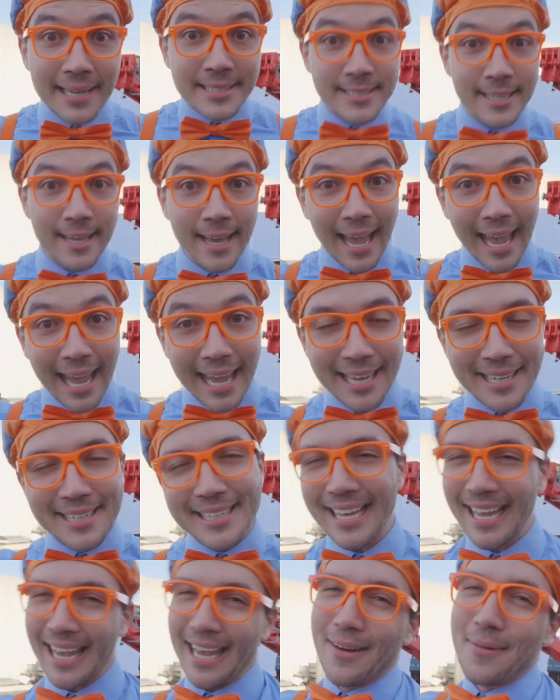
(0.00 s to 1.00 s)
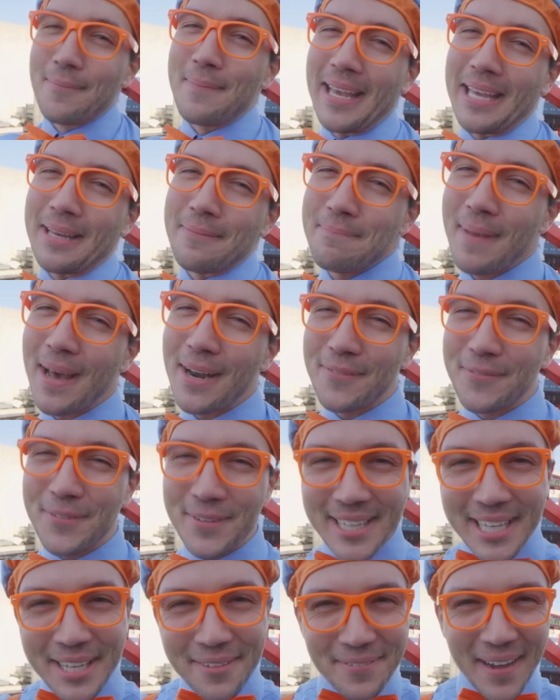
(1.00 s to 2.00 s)
وهذا أفضل
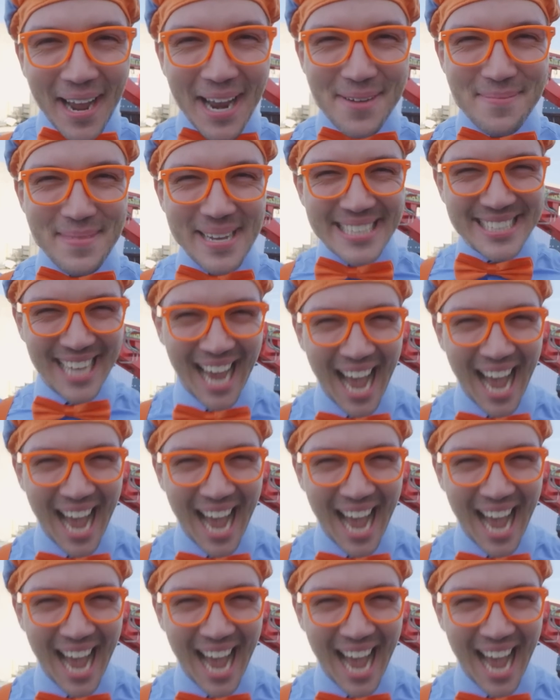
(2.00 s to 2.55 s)
للبيئة